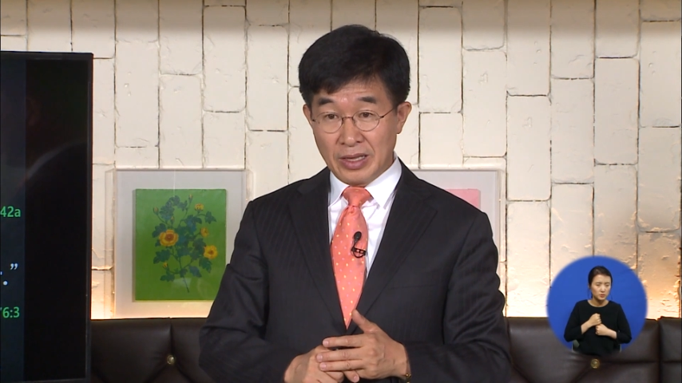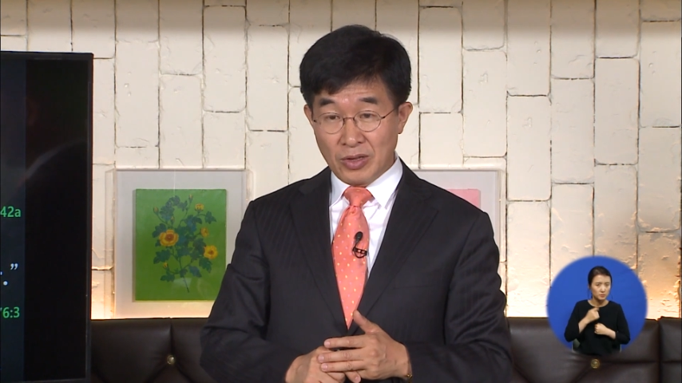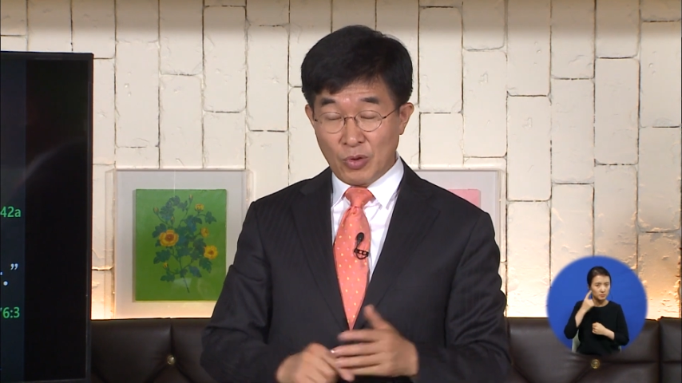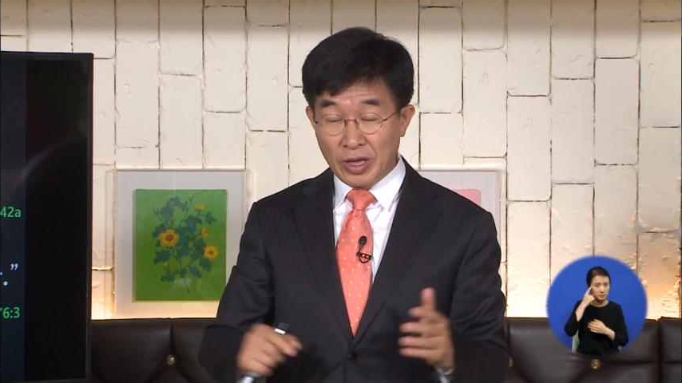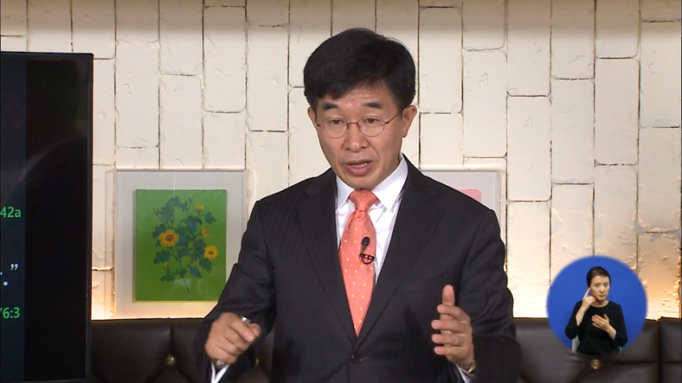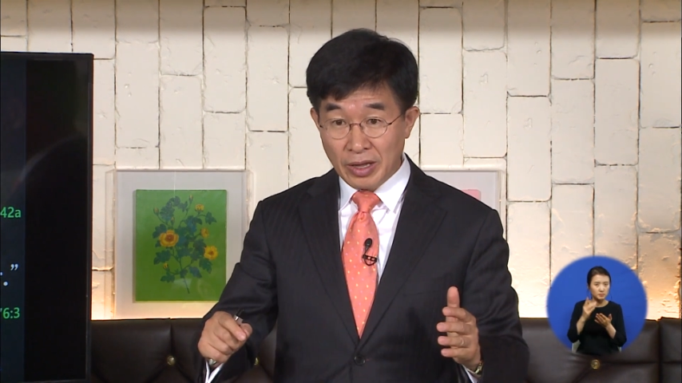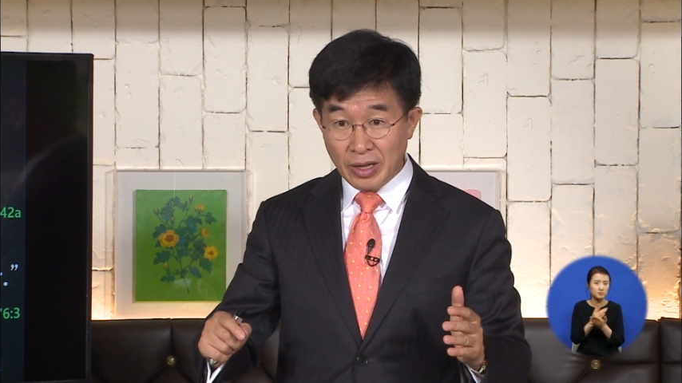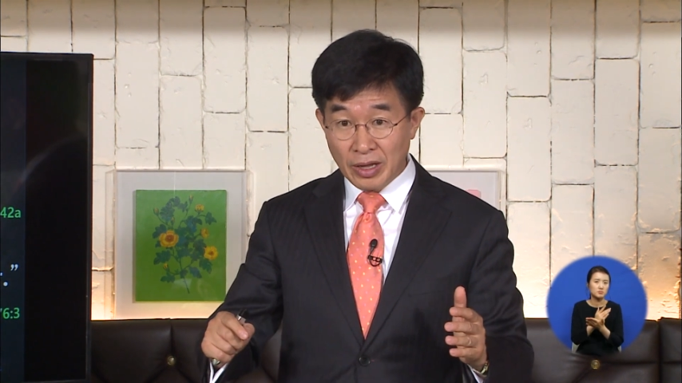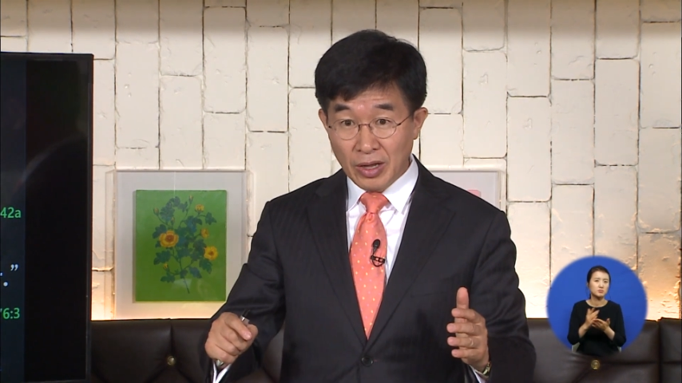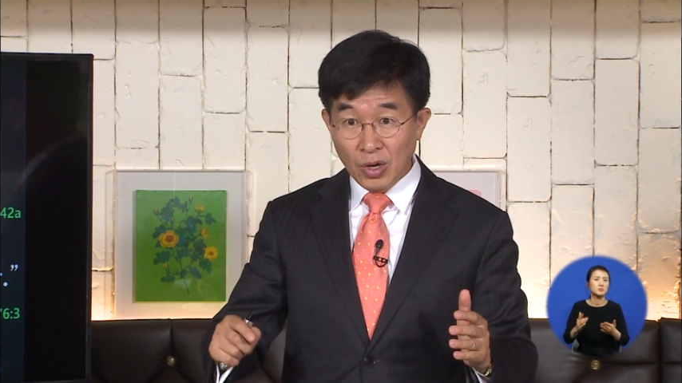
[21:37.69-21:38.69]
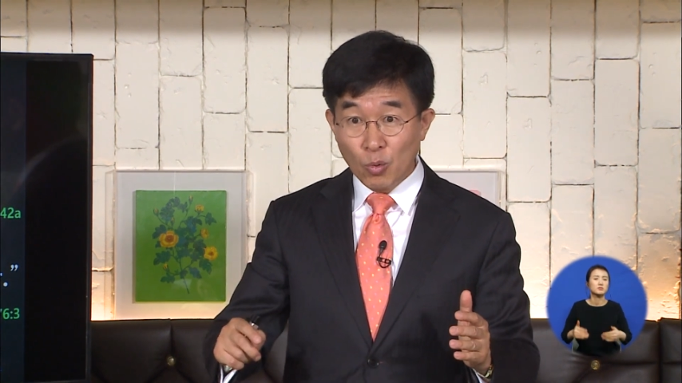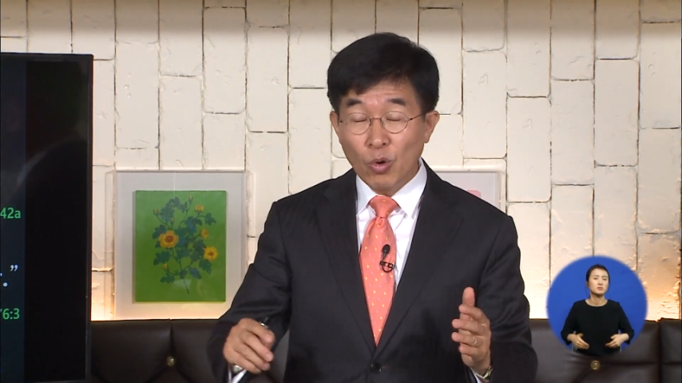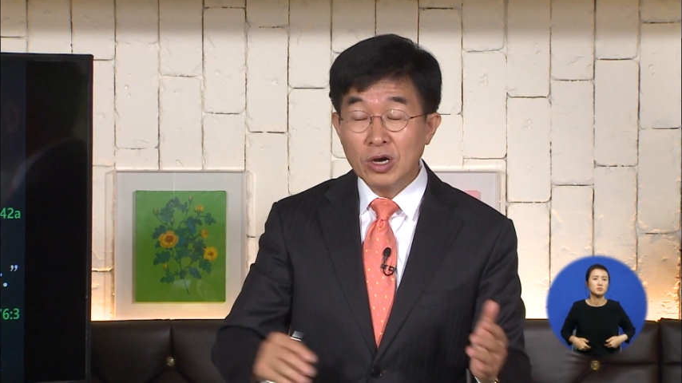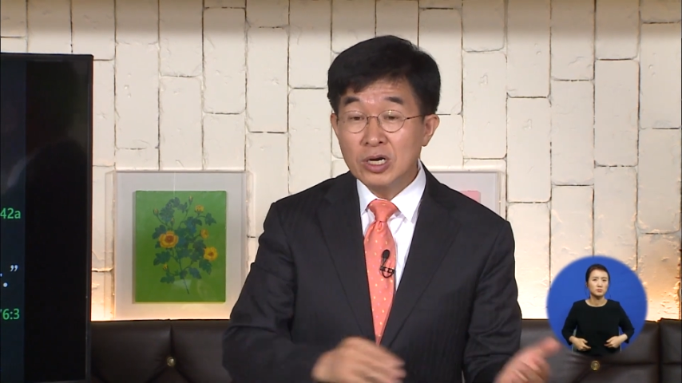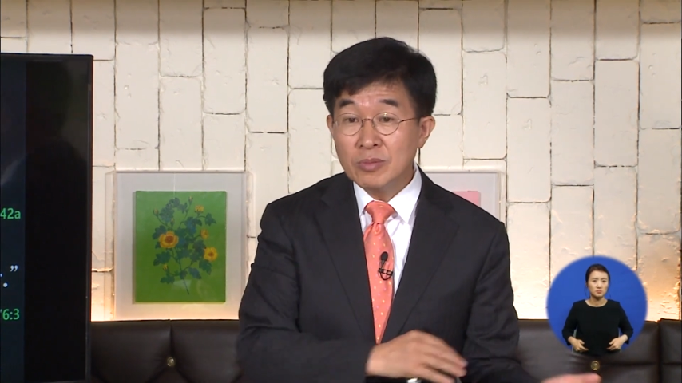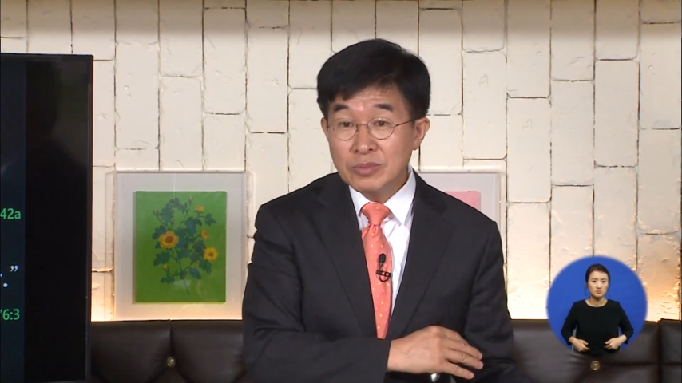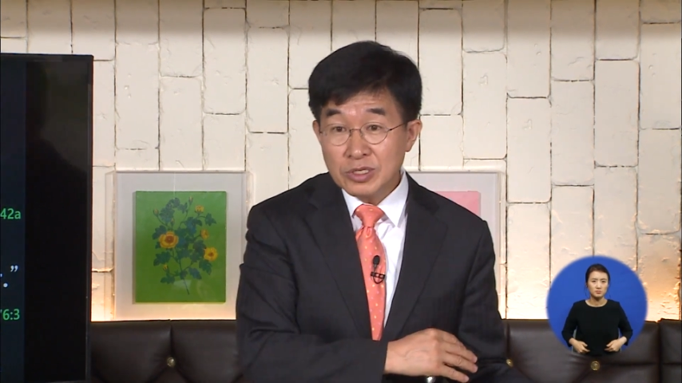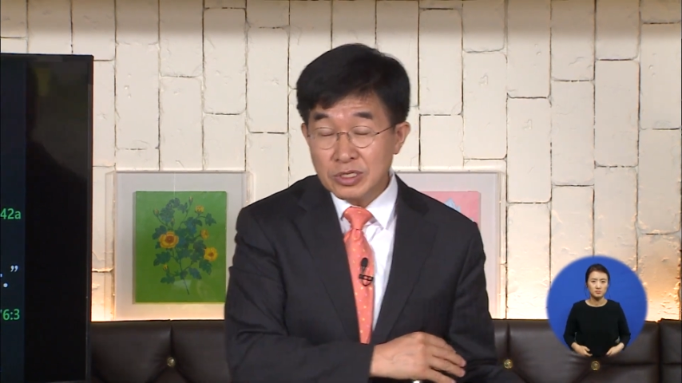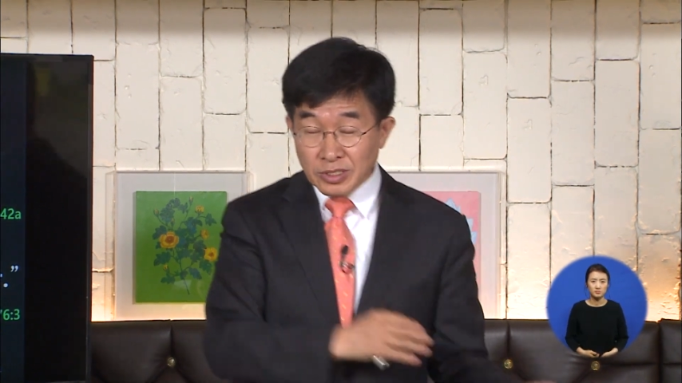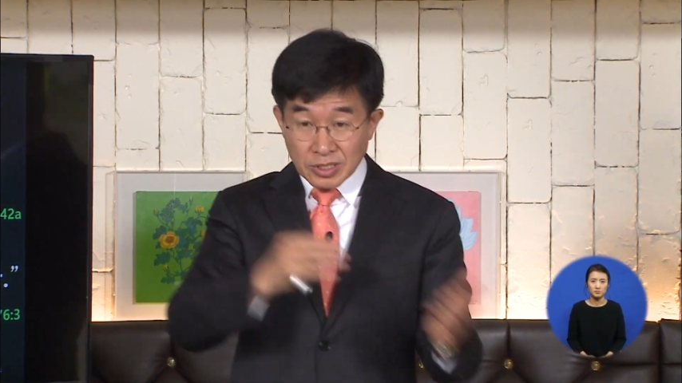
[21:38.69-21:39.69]
왜? 원금
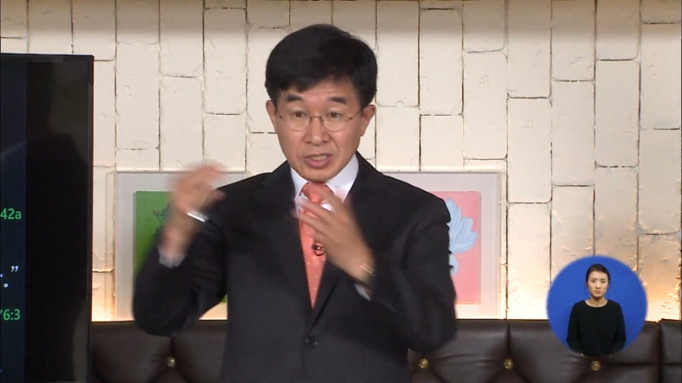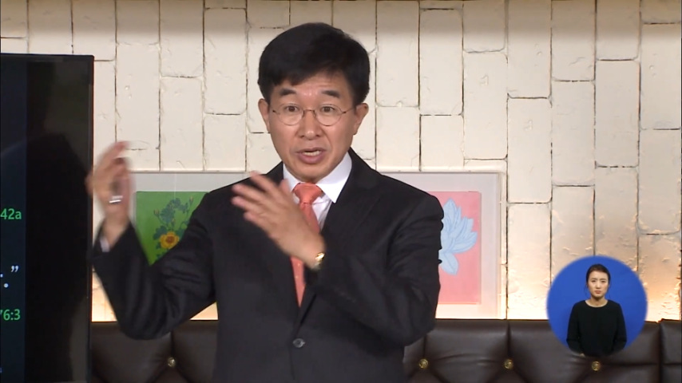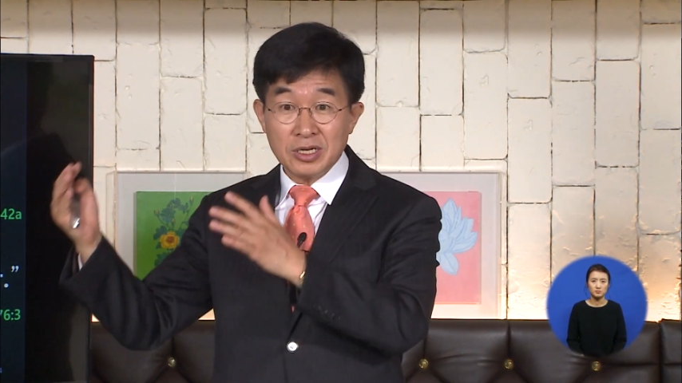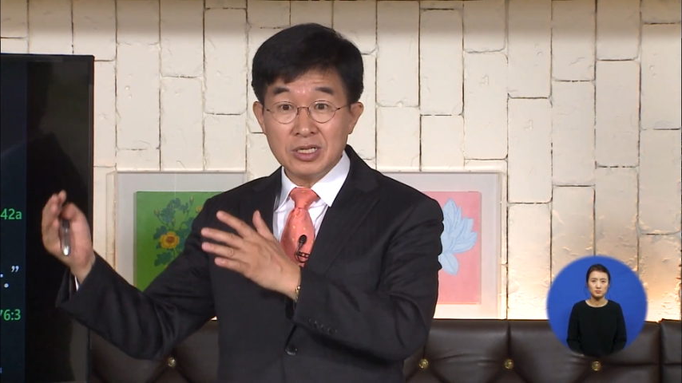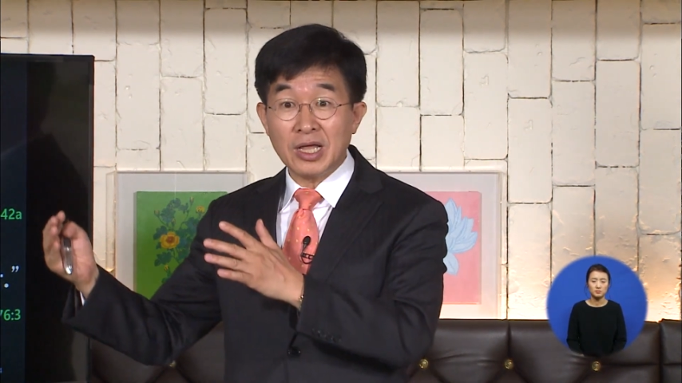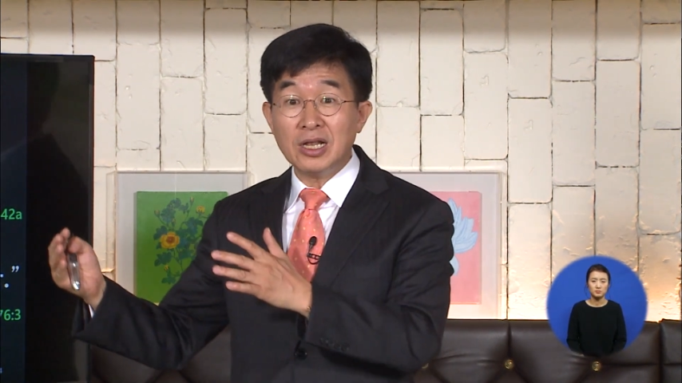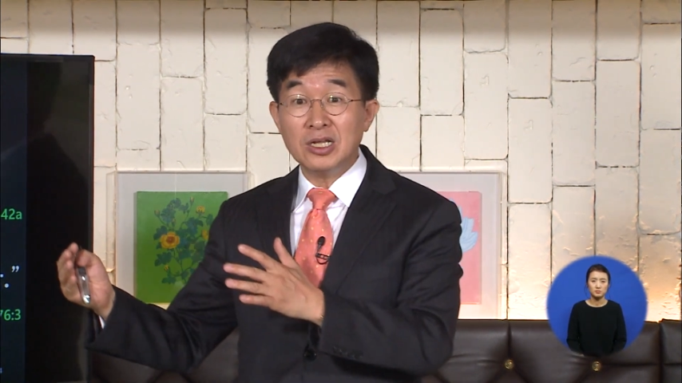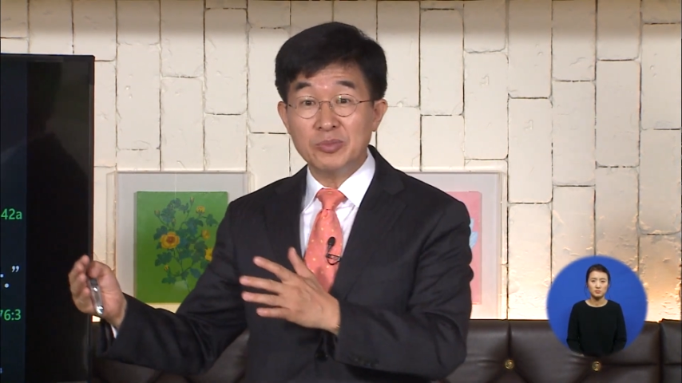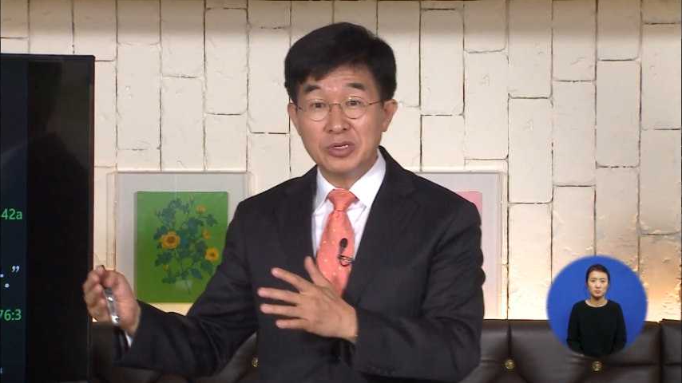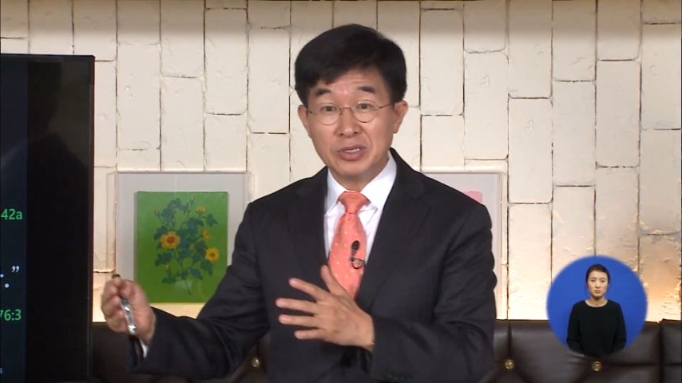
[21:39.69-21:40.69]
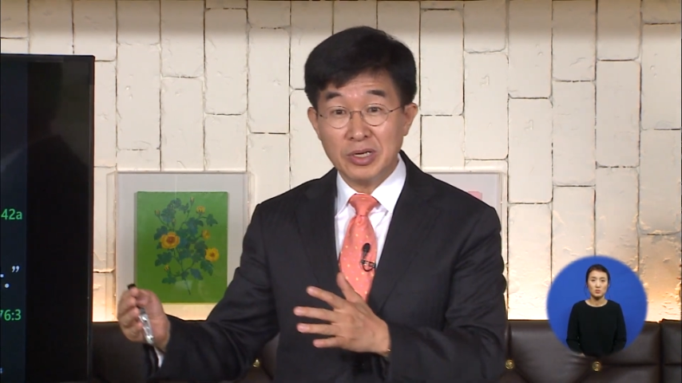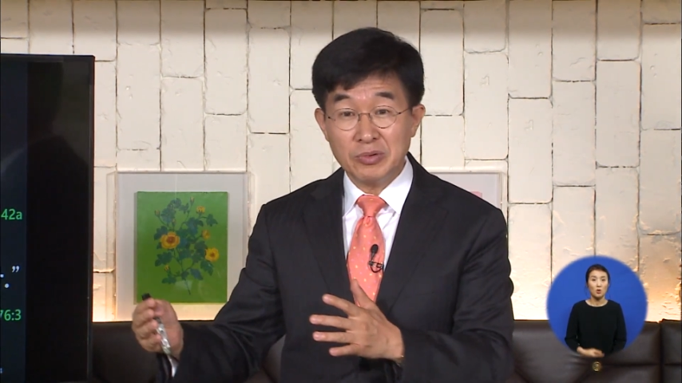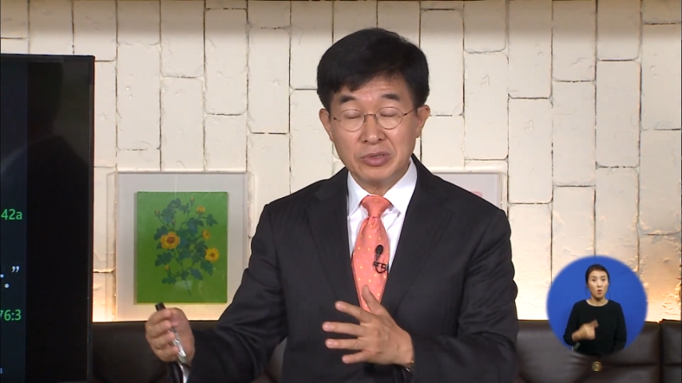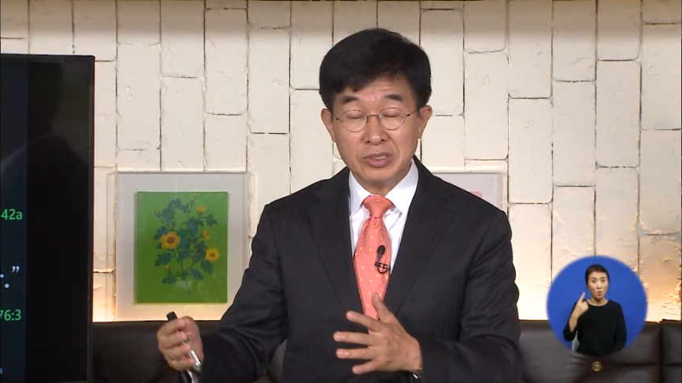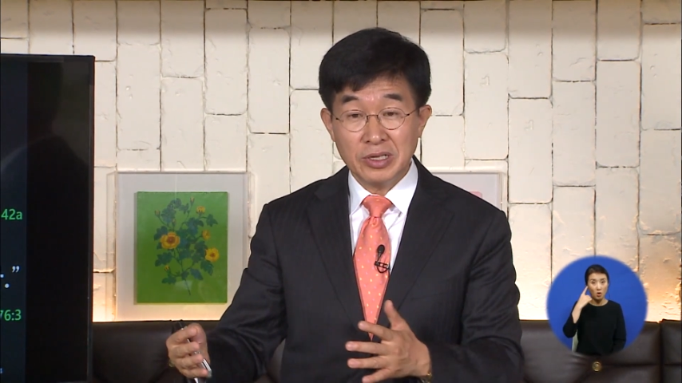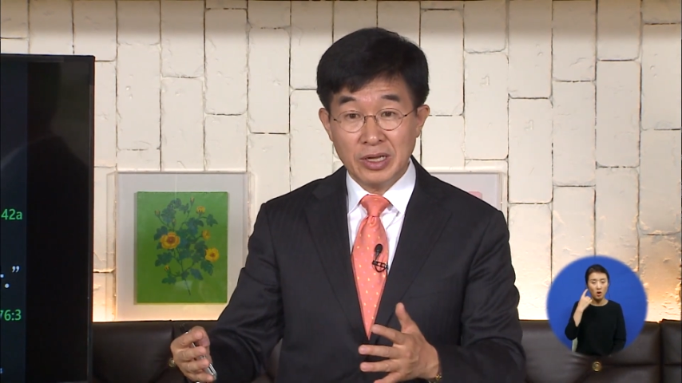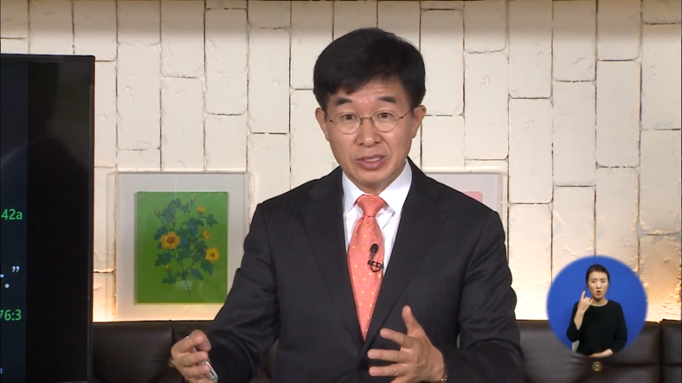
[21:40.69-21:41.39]
전체를 날려버리는 경우는